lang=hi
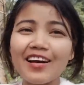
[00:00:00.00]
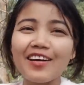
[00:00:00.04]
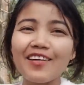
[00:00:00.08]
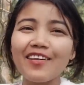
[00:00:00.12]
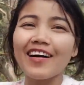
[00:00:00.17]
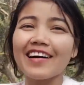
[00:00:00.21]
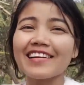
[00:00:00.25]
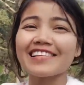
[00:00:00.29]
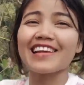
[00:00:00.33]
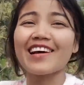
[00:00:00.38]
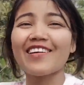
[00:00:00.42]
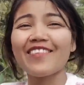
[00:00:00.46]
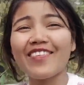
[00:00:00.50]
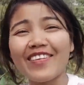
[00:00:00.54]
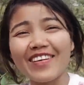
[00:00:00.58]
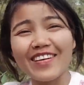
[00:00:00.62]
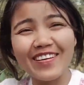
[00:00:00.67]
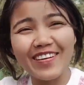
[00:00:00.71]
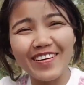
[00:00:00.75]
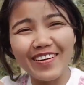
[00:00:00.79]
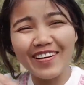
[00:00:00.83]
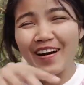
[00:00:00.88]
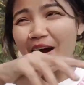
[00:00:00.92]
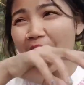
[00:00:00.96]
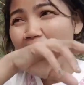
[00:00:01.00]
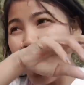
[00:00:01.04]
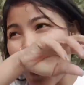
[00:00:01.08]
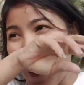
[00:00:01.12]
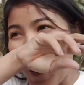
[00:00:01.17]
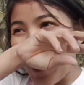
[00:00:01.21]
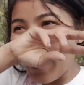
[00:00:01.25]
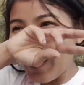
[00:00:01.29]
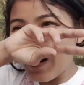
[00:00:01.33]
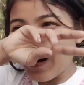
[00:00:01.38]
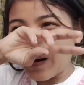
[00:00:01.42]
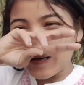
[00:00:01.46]
ऐसा हुआ सभी को
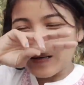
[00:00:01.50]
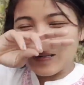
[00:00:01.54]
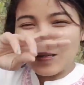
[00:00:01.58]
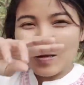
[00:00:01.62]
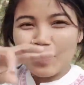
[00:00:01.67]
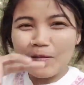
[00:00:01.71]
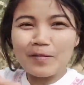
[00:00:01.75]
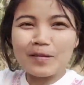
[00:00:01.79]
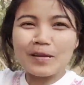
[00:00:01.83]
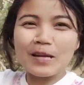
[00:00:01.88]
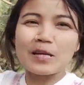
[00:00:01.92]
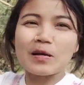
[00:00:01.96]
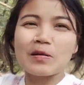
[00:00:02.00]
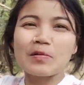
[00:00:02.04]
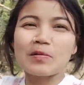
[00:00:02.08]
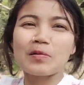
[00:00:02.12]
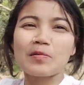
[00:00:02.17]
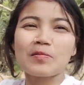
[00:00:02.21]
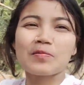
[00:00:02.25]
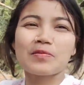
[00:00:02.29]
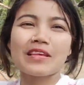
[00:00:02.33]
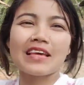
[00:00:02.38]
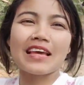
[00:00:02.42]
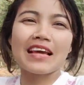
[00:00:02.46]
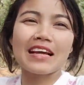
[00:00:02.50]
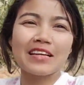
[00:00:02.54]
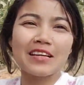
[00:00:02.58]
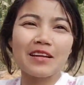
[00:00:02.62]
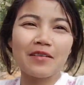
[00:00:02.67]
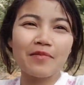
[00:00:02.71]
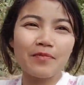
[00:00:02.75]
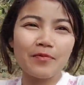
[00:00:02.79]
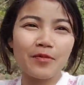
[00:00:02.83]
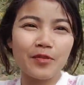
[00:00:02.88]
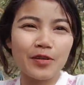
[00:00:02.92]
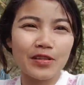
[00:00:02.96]
और सभी ने टुमटुम
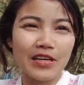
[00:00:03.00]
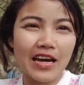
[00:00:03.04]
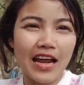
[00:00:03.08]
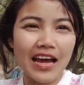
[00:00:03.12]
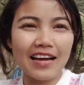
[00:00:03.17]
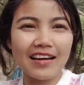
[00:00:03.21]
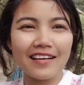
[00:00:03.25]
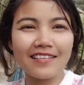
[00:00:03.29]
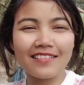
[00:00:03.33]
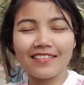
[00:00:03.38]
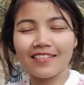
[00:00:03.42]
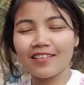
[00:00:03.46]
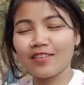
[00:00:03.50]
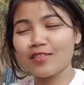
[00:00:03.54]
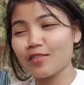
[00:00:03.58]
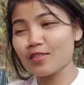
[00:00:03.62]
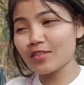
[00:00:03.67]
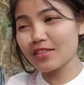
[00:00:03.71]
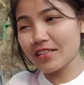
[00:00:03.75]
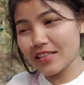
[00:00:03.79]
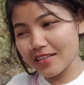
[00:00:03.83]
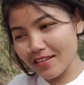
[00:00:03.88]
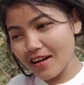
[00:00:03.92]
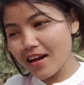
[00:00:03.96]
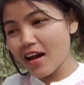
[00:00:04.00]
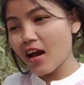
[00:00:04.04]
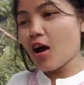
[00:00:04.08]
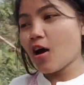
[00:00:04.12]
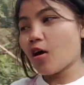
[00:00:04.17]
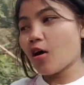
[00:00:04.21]
से एकदम उठा उठ